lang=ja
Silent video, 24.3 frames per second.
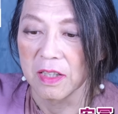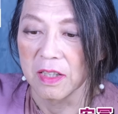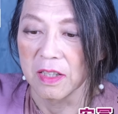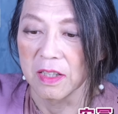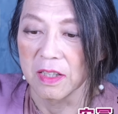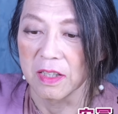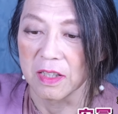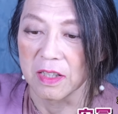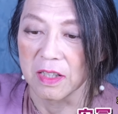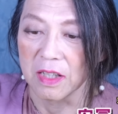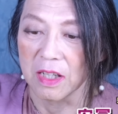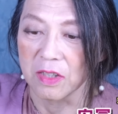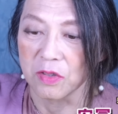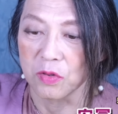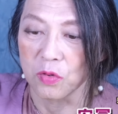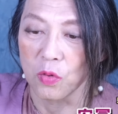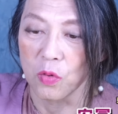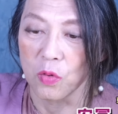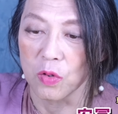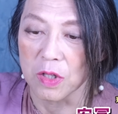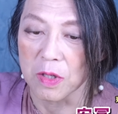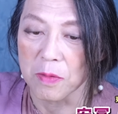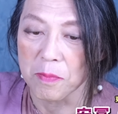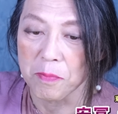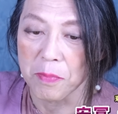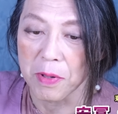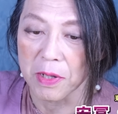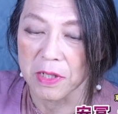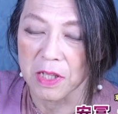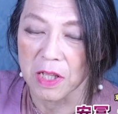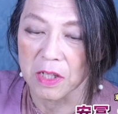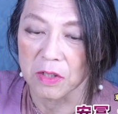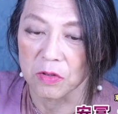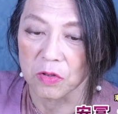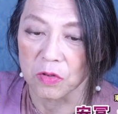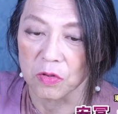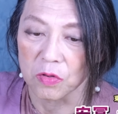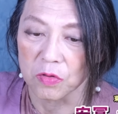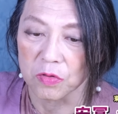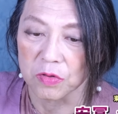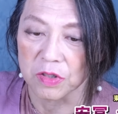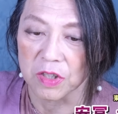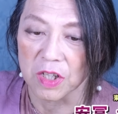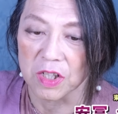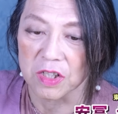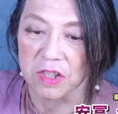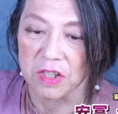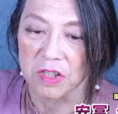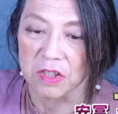えー、仮想隠蔽などの不
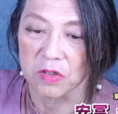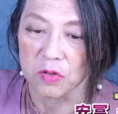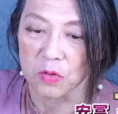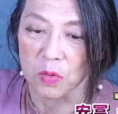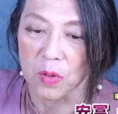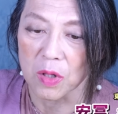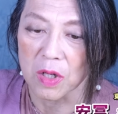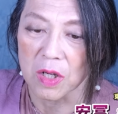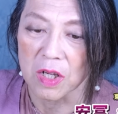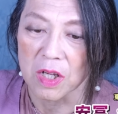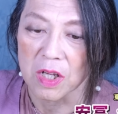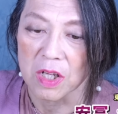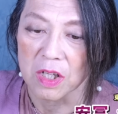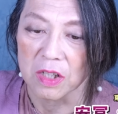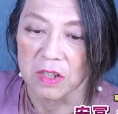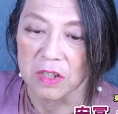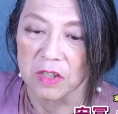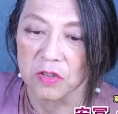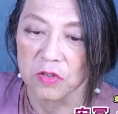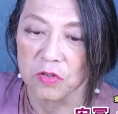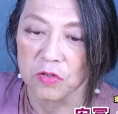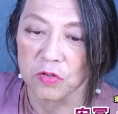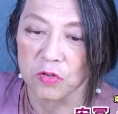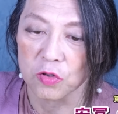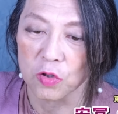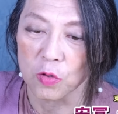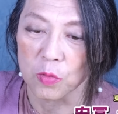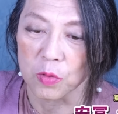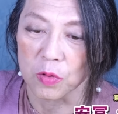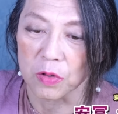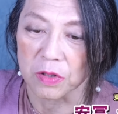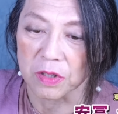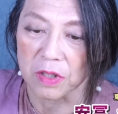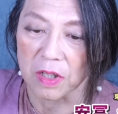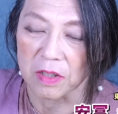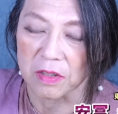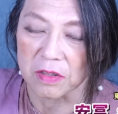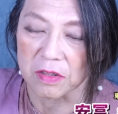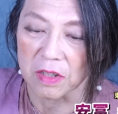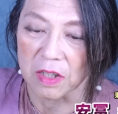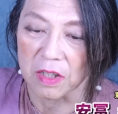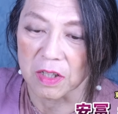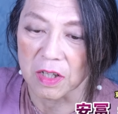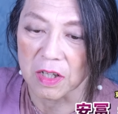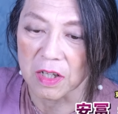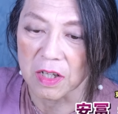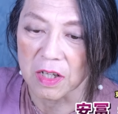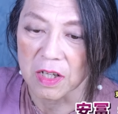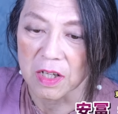正事実とは二重帳簿の作成
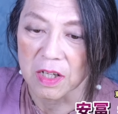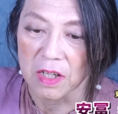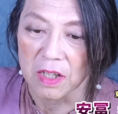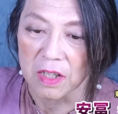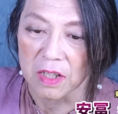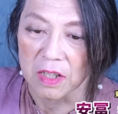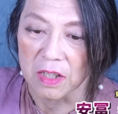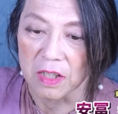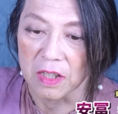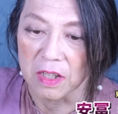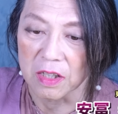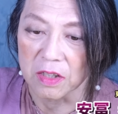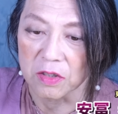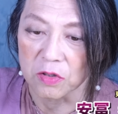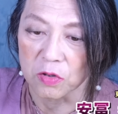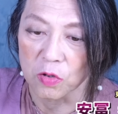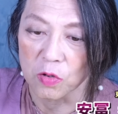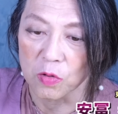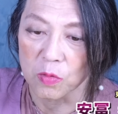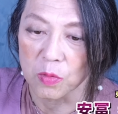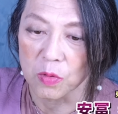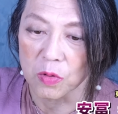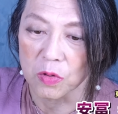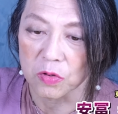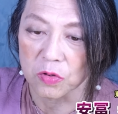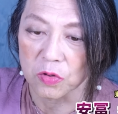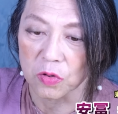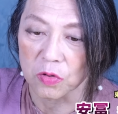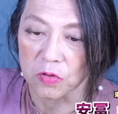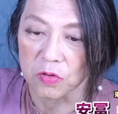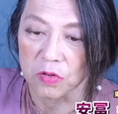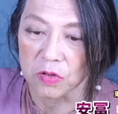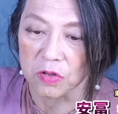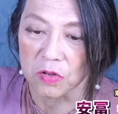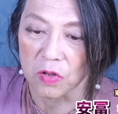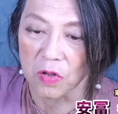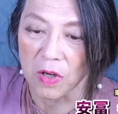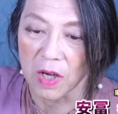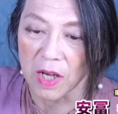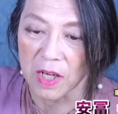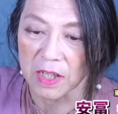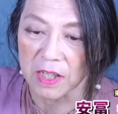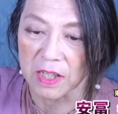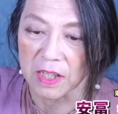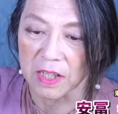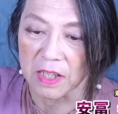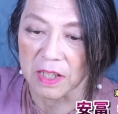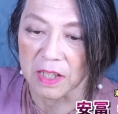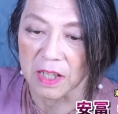や、えー、帳簿書類の破
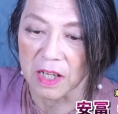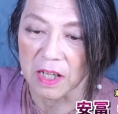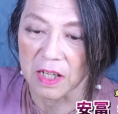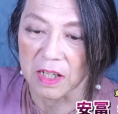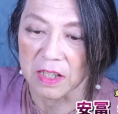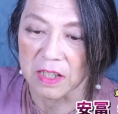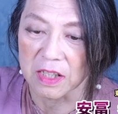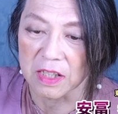棄や